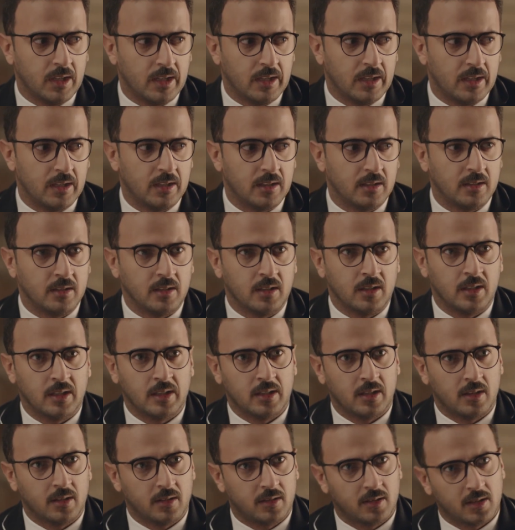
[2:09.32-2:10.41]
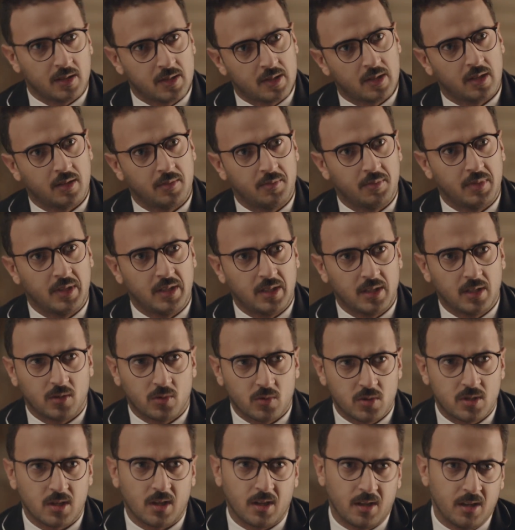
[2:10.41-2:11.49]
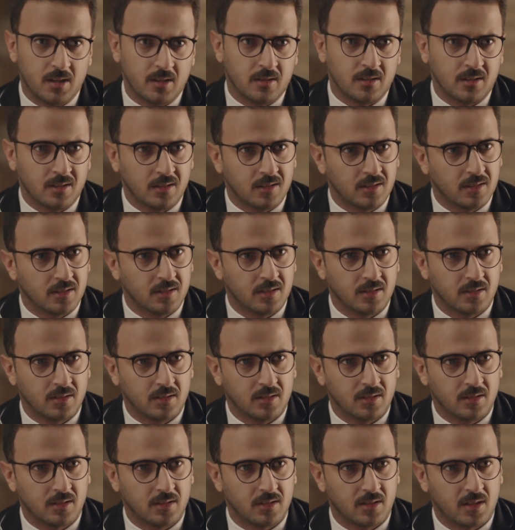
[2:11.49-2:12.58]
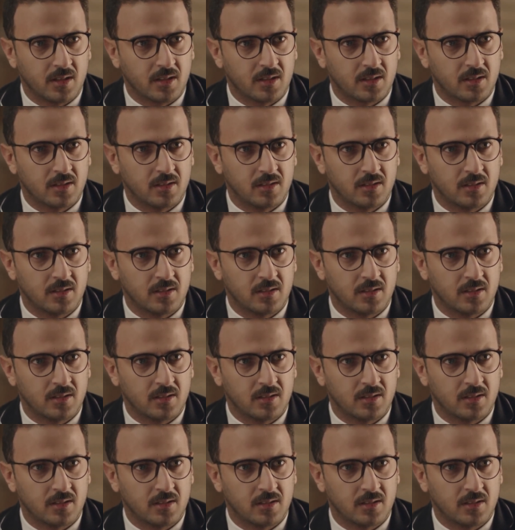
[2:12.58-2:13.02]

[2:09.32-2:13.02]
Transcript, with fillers: لها إن هي اللي اتصلت بيا وصالحتني إيه رأيك؟